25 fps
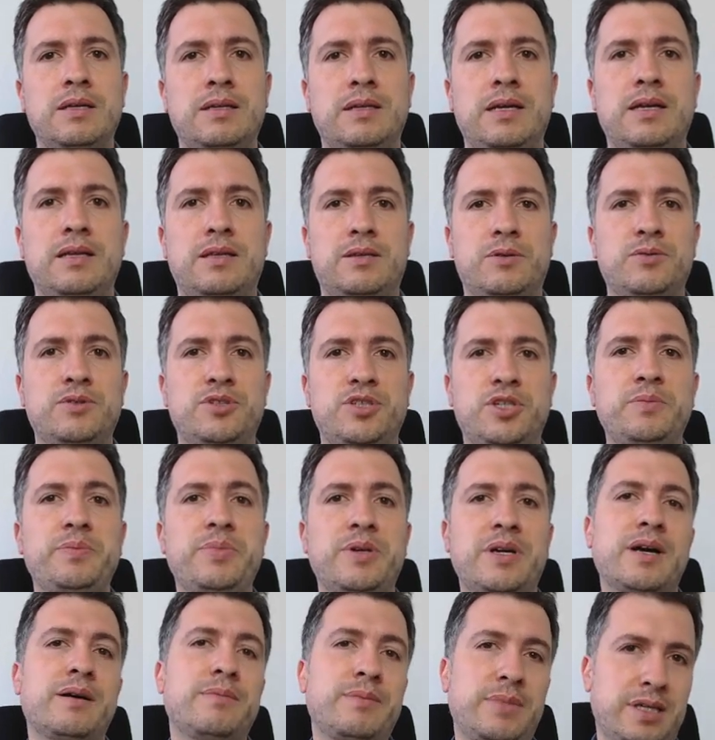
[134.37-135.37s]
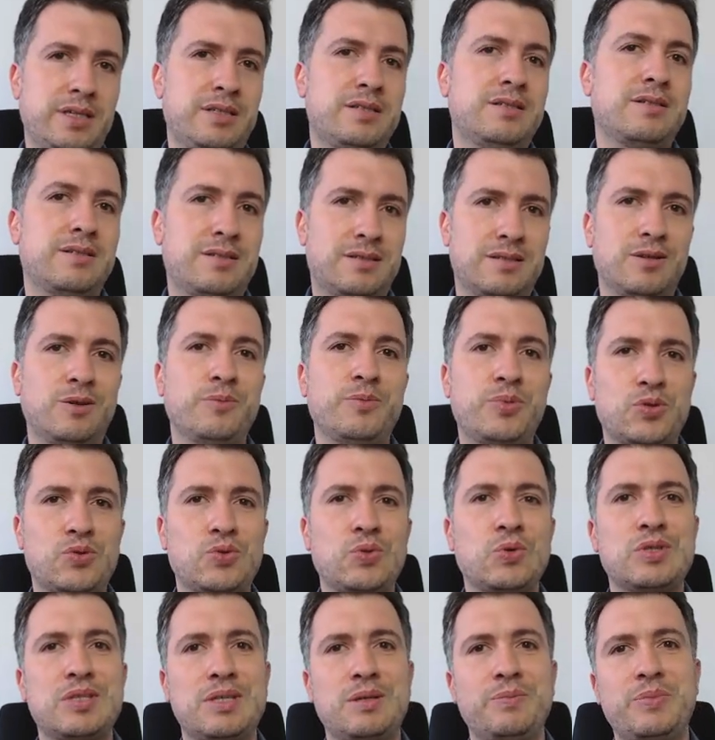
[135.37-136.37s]
Né? Então, tipicamente, são
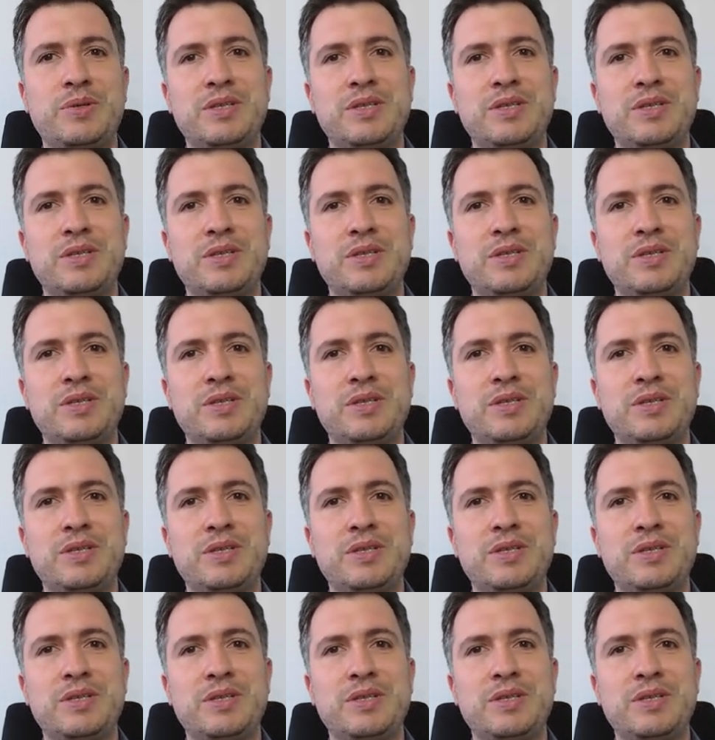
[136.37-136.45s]
pessoas que